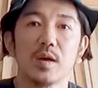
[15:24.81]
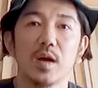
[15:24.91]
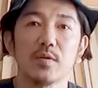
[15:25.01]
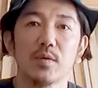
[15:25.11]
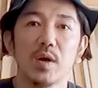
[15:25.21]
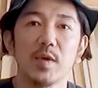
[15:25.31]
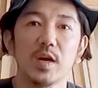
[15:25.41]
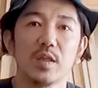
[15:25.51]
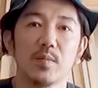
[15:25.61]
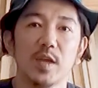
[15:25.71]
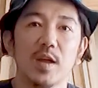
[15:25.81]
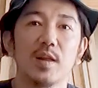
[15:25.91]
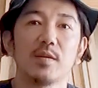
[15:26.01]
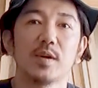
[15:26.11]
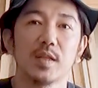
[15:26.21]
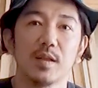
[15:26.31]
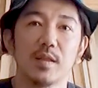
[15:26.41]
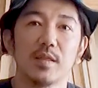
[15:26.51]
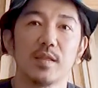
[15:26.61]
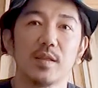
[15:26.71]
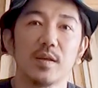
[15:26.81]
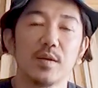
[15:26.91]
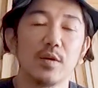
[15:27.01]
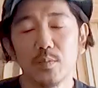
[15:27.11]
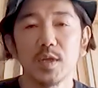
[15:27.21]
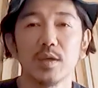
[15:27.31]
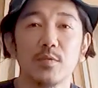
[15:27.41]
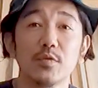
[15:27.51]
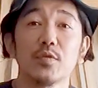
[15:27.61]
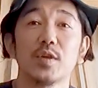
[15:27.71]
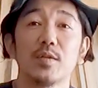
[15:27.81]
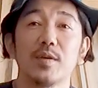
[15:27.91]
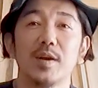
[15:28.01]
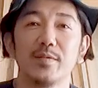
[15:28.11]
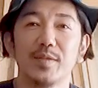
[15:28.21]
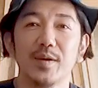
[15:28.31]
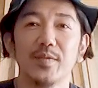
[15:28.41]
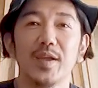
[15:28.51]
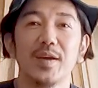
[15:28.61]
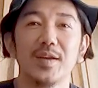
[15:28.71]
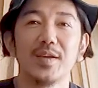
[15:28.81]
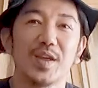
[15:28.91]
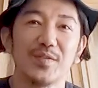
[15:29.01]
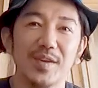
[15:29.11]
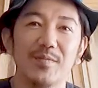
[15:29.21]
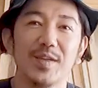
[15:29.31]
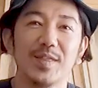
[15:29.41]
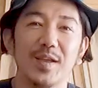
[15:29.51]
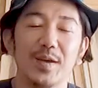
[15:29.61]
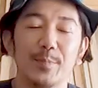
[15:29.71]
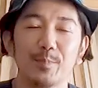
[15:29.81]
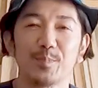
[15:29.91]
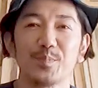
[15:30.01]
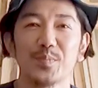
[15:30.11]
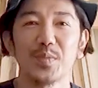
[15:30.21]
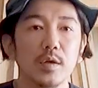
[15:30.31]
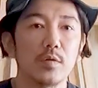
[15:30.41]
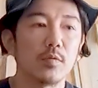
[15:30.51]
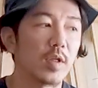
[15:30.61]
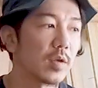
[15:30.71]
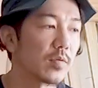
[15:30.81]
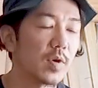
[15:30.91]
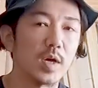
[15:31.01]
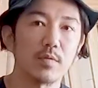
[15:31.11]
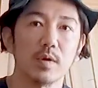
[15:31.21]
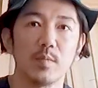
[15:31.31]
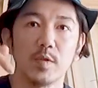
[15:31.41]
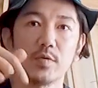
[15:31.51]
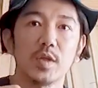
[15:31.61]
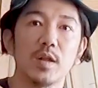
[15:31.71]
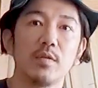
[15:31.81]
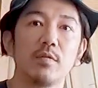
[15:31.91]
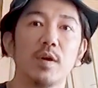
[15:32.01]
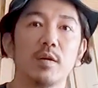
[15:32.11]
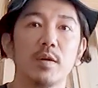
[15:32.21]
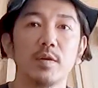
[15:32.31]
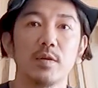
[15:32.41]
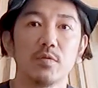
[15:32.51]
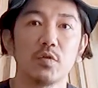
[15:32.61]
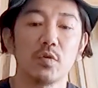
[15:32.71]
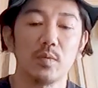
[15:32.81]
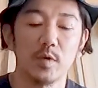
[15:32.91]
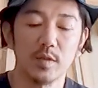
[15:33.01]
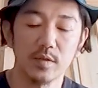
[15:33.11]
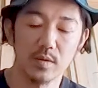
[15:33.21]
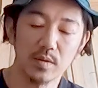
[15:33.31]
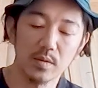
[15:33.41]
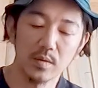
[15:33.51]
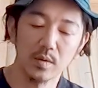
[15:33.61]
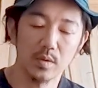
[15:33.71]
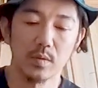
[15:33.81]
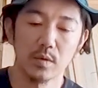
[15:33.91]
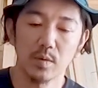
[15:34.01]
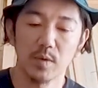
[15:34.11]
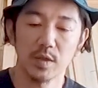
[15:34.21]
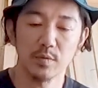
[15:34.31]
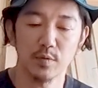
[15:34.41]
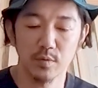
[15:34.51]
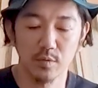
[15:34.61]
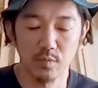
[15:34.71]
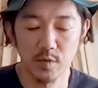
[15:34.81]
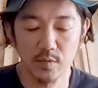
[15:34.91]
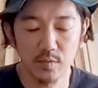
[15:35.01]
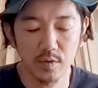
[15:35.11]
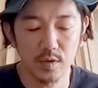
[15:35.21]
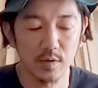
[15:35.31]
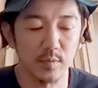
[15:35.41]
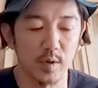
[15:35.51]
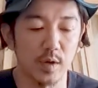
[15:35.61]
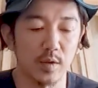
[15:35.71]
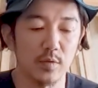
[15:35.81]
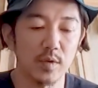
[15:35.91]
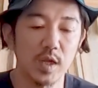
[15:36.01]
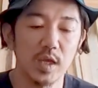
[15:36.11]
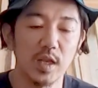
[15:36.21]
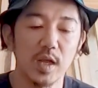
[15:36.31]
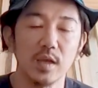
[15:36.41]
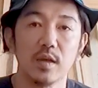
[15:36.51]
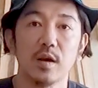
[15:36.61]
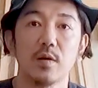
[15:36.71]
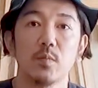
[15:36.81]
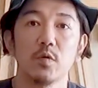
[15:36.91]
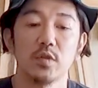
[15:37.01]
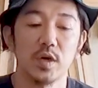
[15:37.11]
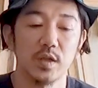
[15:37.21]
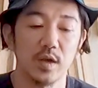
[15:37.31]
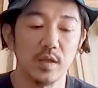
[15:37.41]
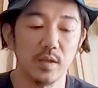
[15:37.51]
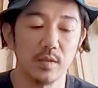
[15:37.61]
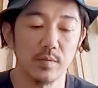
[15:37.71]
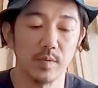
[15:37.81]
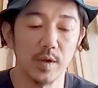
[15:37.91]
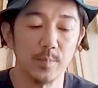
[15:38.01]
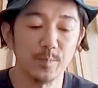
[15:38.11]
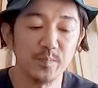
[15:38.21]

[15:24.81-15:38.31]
あとカメラが邪魔でやりにくかったです。ほんまやったらもうちょっとちゃんと切れるんですけどね、ちゃんと切れますね。で、曲線用の刃とかも下に ユーアールエル で載せときます。で、バンドソー帯の子っていうのはそんな綺麗に切れるもんじゃないんですよね。